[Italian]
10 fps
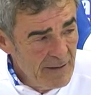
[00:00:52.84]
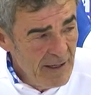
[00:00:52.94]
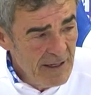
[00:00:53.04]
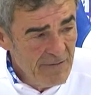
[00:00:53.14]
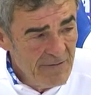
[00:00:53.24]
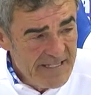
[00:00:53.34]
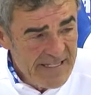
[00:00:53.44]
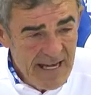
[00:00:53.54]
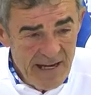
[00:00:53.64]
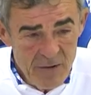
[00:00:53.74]
agli
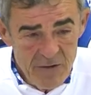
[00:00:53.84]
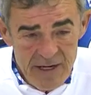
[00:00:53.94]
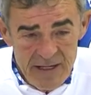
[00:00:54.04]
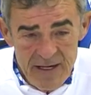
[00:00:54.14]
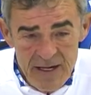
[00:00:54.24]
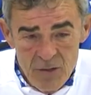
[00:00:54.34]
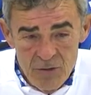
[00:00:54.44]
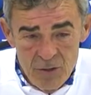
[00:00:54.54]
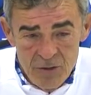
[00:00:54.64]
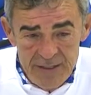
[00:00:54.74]
avversari o avere delle
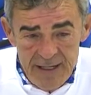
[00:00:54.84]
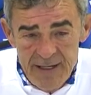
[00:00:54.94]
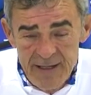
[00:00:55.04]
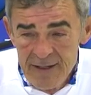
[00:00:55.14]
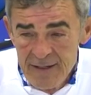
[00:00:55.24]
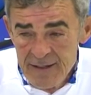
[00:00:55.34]
condotte